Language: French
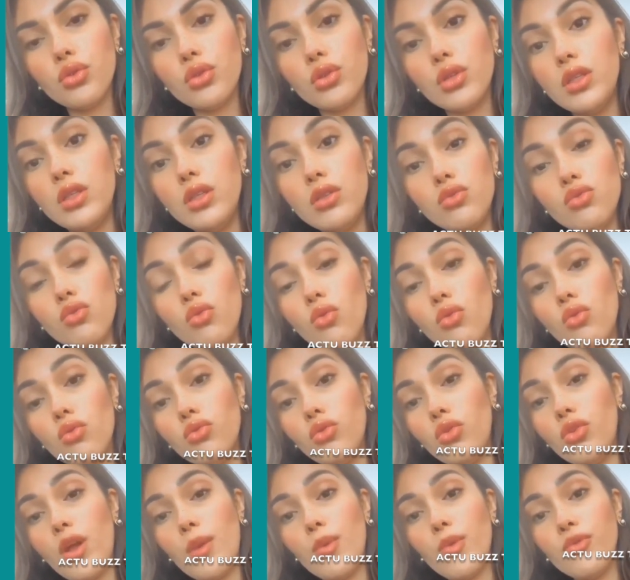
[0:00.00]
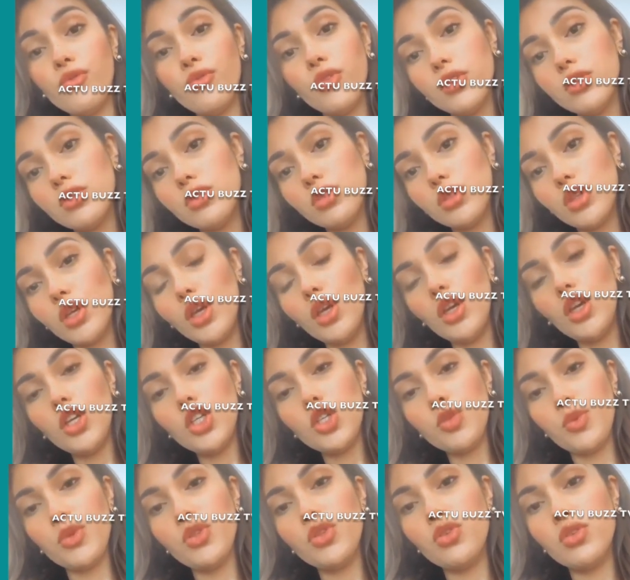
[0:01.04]
qui sont totalement fausses,
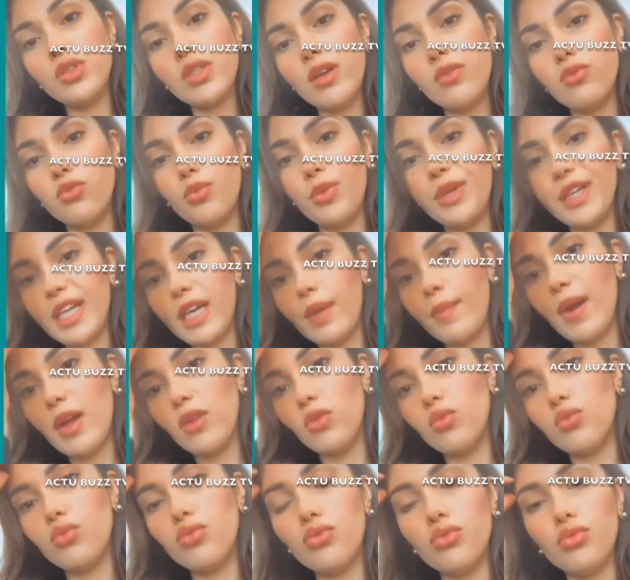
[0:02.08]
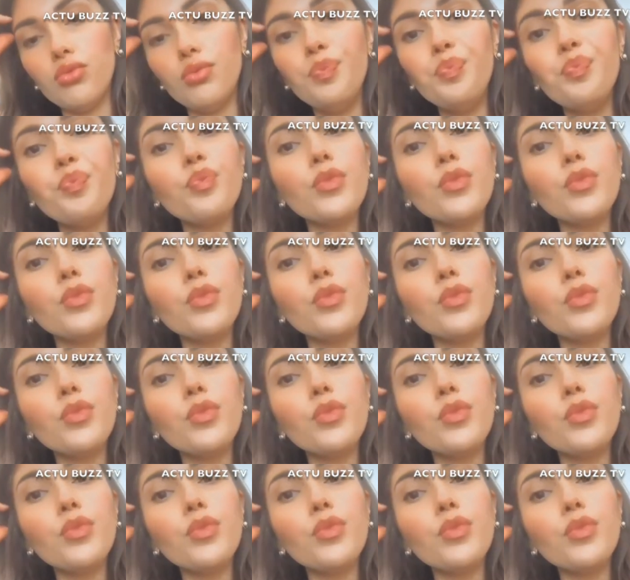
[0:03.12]
je pense que ça vous plairait pas non plus.